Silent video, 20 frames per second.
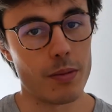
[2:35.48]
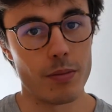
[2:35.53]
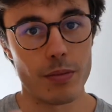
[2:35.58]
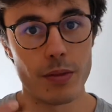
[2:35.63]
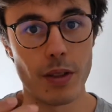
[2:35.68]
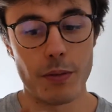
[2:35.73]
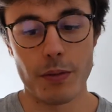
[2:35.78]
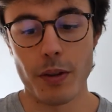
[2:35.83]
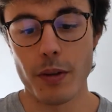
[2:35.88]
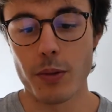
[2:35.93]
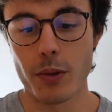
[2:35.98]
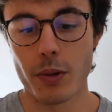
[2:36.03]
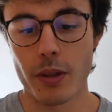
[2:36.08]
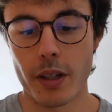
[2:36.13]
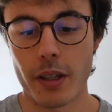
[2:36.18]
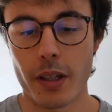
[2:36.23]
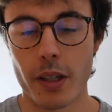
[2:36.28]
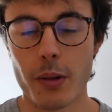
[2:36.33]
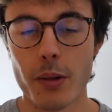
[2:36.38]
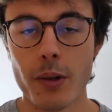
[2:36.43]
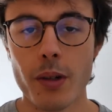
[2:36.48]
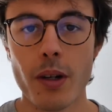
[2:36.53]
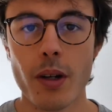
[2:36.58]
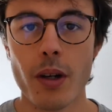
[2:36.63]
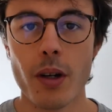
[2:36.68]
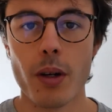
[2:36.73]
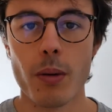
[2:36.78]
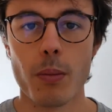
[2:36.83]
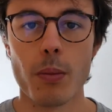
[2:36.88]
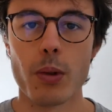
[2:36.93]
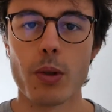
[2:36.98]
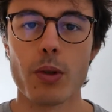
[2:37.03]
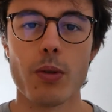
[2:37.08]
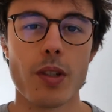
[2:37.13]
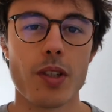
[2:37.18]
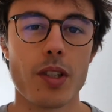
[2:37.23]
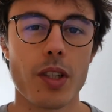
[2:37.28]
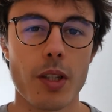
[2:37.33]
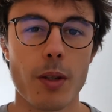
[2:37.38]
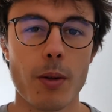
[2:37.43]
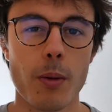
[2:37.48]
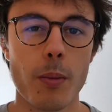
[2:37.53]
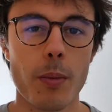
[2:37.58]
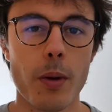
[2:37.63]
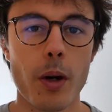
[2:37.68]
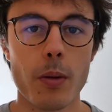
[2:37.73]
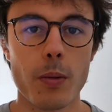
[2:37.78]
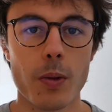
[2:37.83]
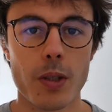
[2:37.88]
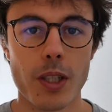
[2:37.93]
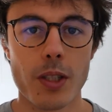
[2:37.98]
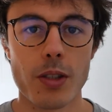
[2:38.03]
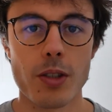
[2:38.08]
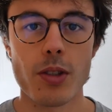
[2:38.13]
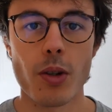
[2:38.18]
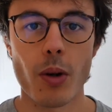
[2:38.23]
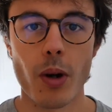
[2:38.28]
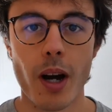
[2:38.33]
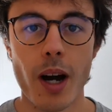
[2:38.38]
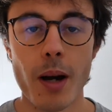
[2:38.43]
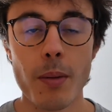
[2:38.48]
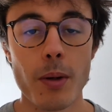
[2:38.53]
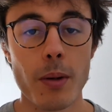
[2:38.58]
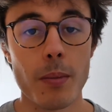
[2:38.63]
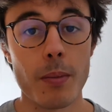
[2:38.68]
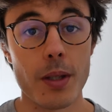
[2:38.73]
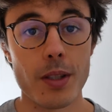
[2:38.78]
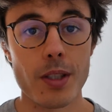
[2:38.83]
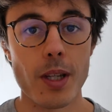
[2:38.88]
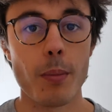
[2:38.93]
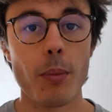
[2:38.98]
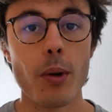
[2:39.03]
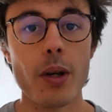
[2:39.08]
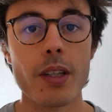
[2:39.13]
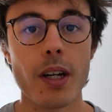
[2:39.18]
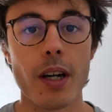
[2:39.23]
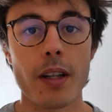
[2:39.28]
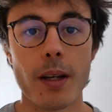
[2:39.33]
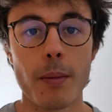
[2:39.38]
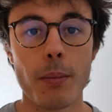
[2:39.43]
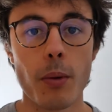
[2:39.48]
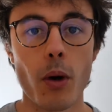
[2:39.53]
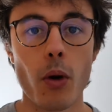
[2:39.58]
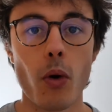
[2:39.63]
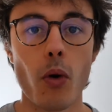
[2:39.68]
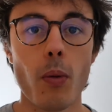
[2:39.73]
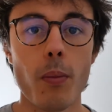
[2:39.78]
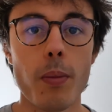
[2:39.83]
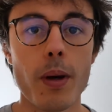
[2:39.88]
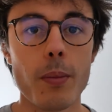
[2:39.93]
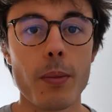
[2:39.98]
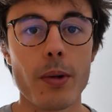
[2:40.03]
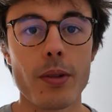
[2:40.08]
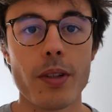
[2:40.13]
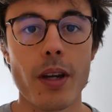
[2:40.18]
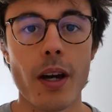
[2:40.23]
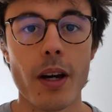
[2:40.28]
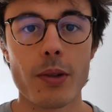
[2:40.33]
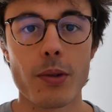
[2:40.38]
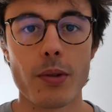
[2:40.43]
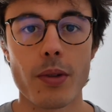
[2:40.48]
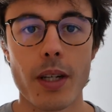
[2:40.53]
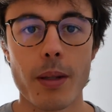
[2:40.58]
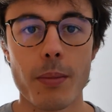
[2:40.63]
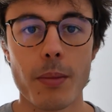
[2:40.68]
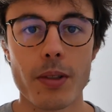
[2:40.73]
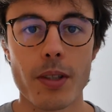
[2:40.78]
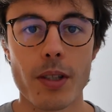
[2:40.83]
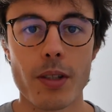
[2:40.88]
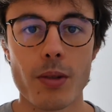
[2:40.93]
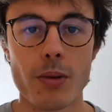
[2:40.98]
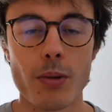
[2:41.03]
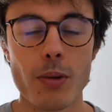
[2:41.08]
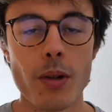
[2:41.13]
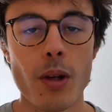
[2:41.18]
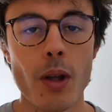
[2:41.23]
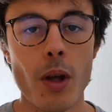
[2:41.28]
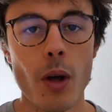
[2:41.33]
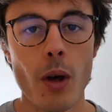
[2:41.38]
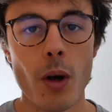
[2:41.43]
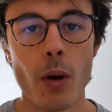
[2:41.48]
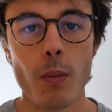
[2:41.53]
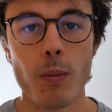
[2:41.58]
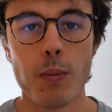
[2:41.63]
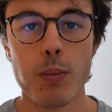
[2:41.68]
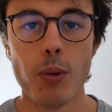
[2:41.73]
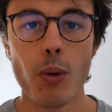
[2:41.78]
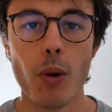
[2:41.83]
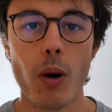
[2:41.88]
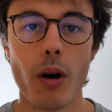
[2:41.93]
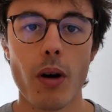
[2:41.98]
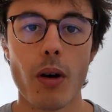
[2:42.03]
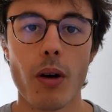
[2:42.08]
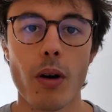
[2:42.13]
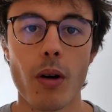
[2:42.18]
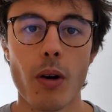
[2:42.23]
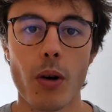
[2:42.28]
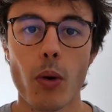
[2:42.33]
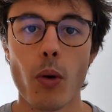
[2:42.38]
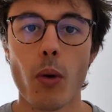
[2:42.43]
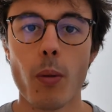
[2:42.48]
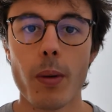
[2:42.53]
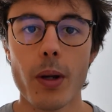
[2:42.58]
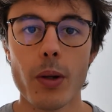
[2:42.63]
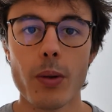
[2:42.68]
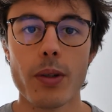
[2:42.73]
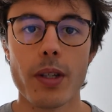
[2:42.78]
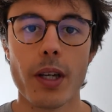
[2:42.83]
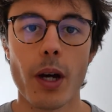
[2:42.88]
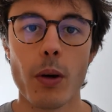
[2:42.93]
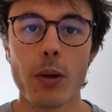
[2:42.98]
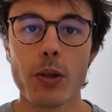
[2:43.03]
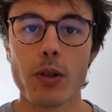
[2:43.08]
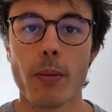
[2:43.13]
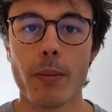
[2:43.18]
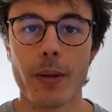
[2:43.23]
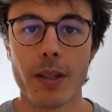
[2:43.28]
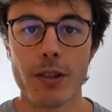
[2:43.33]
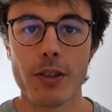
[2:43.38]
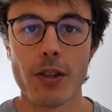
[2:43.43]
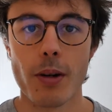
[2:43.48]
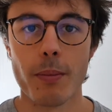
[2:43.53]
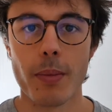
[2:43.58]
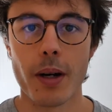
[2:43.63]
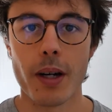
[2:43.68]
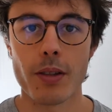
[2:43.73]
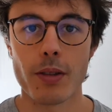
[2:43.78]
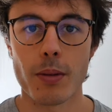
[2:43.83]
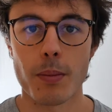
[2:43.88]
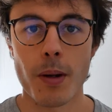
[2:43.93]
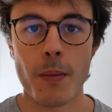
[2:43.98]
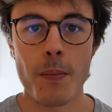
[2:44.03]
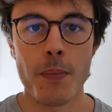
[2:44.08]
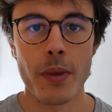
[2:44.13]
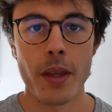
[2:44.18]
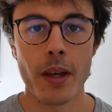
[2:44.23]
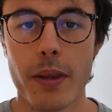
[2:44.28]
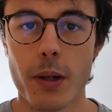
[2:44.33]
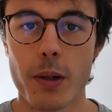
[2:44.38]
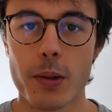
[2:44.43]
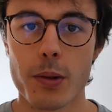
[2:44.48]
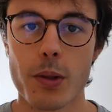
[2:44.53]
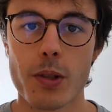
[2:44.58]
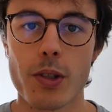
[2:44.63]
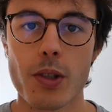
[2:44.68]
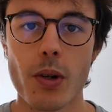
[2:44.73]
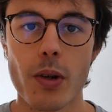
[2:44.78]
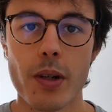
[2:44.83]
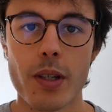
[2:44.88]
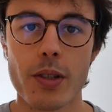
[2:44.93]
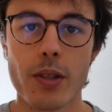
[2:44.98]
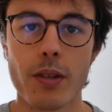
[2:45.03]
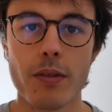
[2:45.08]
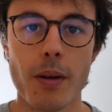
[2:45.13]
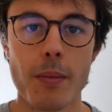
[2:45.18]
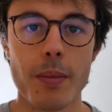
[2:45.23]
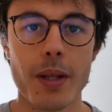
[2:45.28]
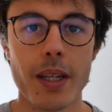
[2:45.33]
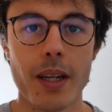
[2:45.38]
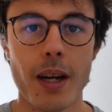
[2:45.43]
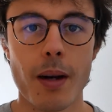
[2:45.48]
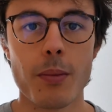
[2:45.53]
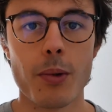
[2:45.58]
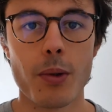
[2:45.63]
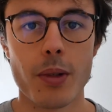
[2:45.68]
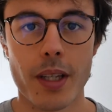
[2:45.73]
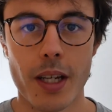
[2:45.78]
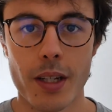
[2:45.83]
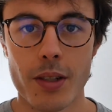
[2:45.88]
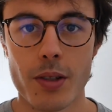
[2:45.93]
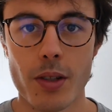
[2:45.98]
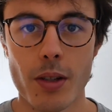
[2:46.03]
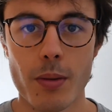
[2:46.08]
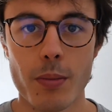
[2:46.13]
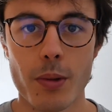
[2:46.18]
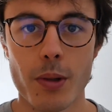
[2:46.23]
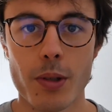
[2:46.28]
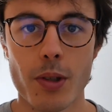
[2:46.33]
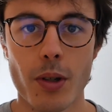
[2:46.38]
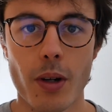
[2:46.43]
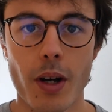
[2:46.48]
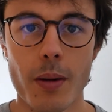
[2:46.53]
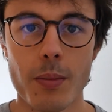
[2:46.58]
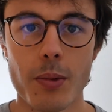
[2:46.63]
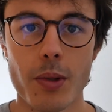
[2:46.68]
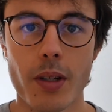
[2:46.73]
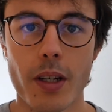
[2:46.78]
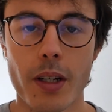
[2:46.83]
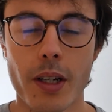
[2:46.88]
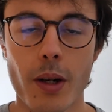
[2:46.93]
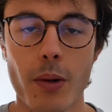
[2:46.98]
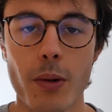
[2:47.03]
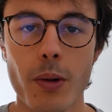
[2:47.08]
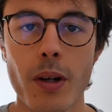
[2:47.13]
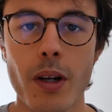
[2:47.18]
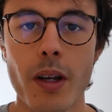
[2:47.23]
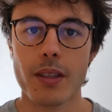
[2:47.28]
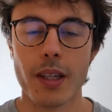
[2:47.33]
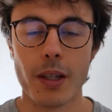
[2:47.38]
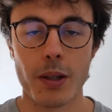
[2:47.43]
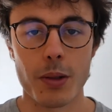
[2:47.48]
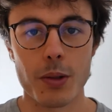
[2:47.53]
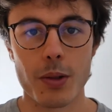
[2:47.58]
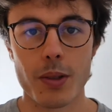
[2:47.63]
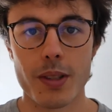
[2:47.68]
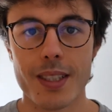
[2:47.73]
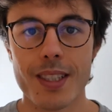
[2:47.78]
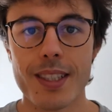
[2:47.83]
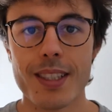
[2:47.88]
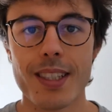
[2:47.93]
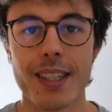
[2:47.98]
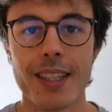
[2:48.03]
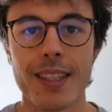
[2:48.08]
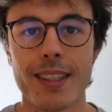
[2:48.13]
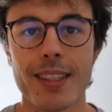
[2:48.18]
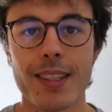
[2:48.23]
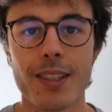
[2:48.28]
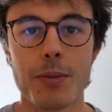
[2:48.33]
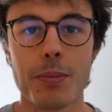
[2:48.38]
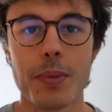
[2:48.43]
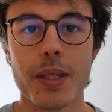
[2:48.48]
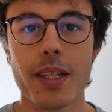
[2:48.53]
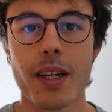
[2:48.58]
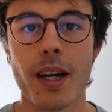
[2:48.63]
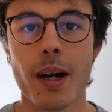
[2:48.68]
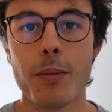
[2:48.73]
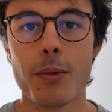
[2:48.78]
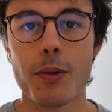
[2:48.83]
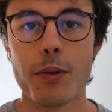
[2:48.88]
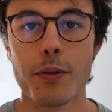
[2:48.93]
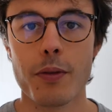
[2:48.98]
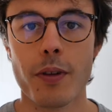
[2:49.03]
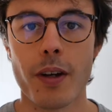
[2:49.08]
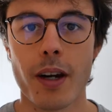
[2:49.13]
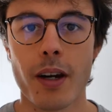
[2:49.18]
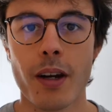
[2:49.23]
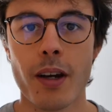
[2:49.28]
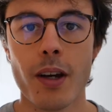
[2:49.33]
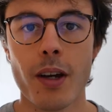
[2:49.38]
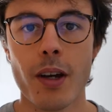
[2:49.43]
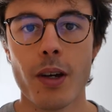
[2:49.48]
des fèves de cacao. Bon, tu vas certainement pas en manger 100 grammes, mais ça peut être un apport complémentaire à ton alimentation pour euh, combler une carence en magnésium par exemple. Et entre 100 et 120 mg de calcium pour 100 g de cacao et entre 10 et 15 mg de fer.